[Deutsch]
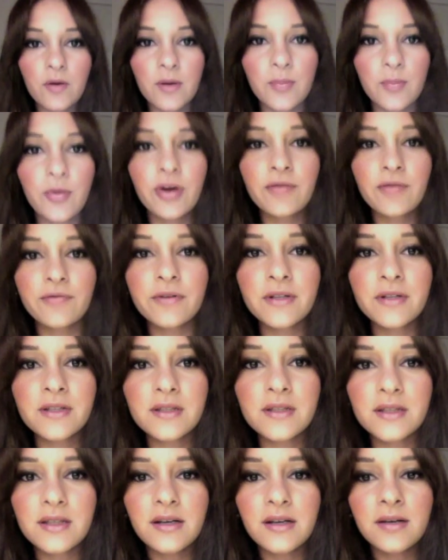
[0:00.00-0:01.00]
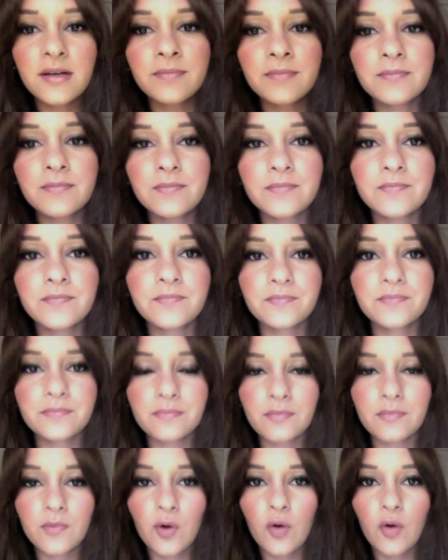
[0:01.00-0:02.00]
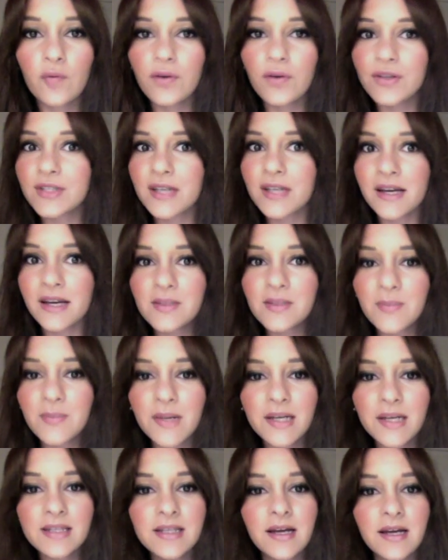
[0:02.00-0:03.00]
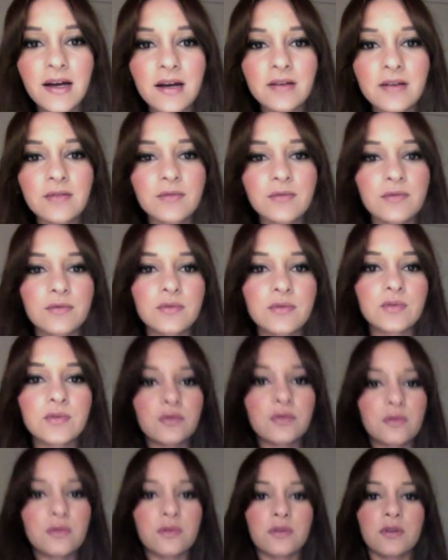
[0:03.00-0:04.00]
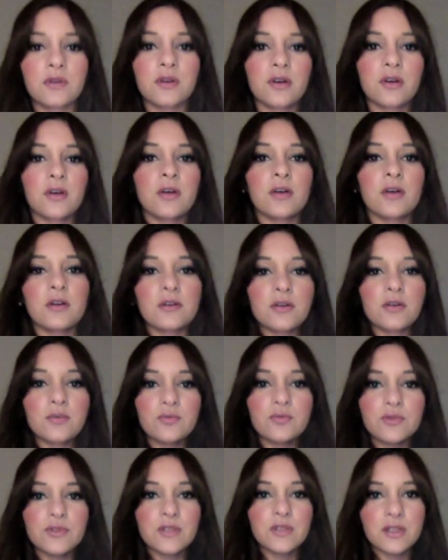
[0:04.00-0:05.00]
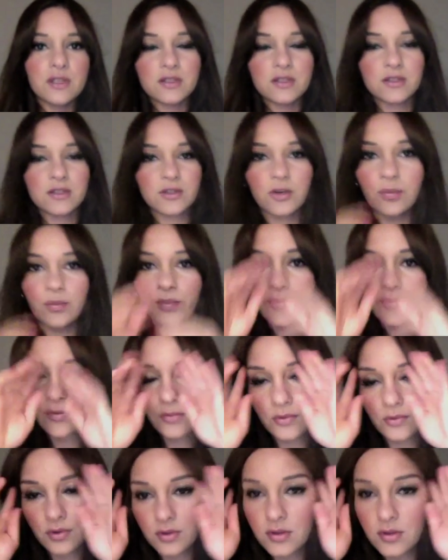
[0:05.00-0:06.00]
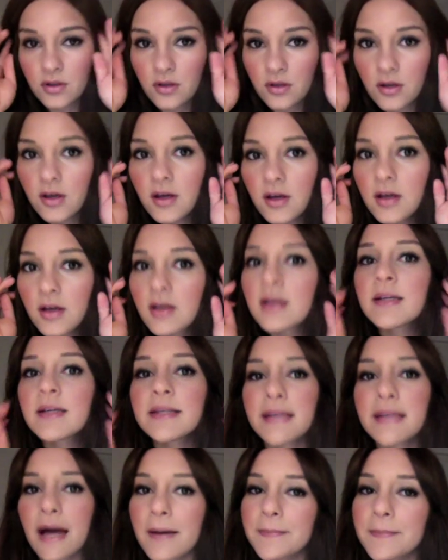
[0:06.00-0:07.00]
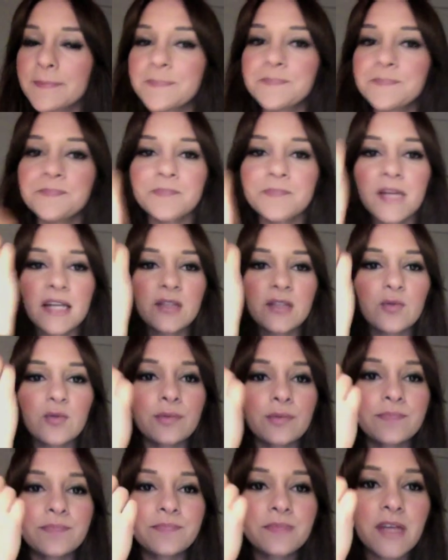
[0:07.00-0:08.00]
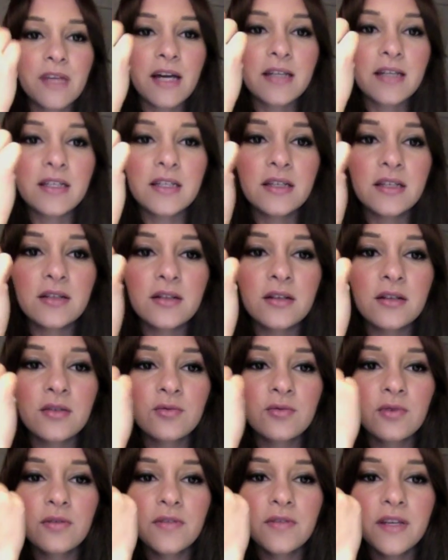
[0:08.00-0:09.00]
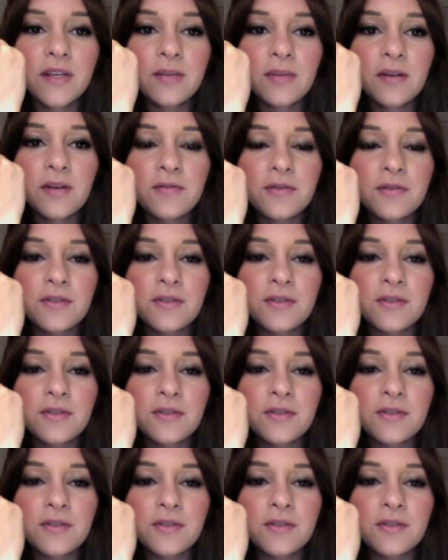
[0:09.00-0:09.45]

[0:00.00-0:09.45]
Boyfriend ähm, Oversize Blazer an und so ein gemustertes Top und ja. Ach so, ja, die äh, Uhr wie immer von